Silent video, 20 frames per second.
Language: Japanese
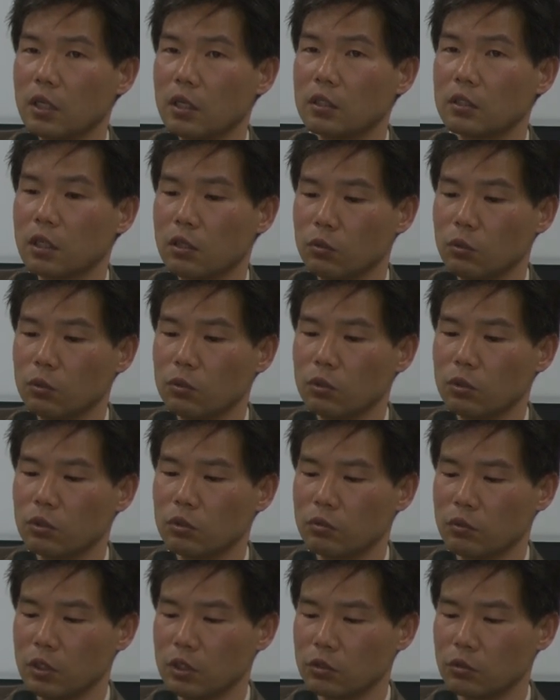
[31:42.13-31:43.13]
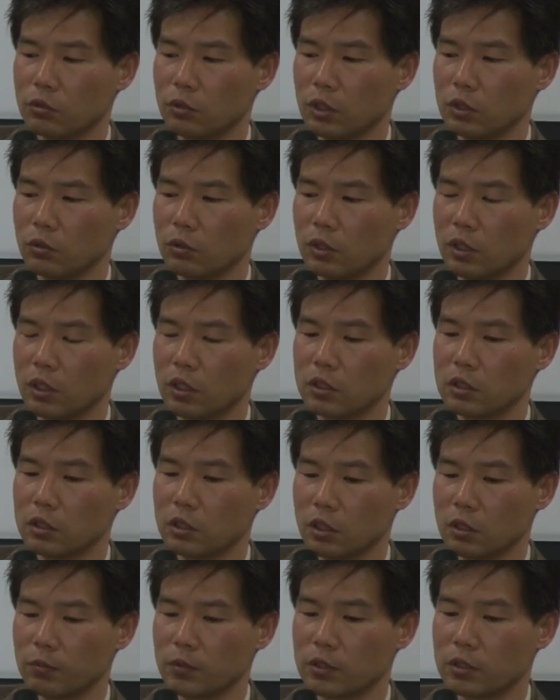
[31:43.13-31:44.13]
ないだろうというのがその後の話
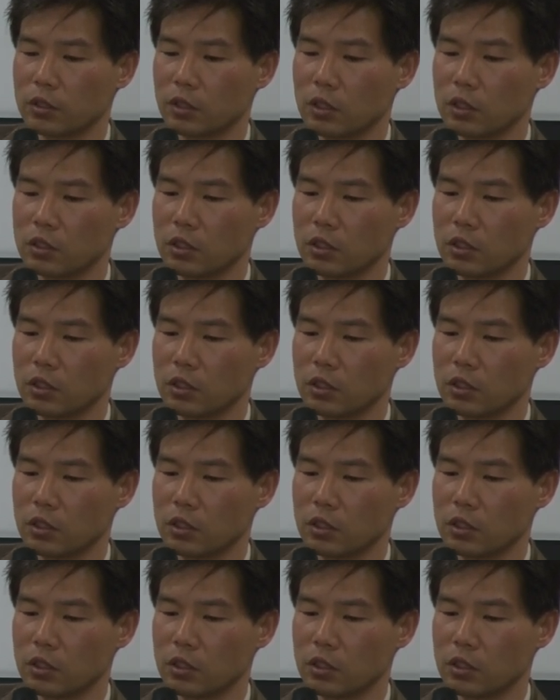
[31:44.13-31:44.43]
になります。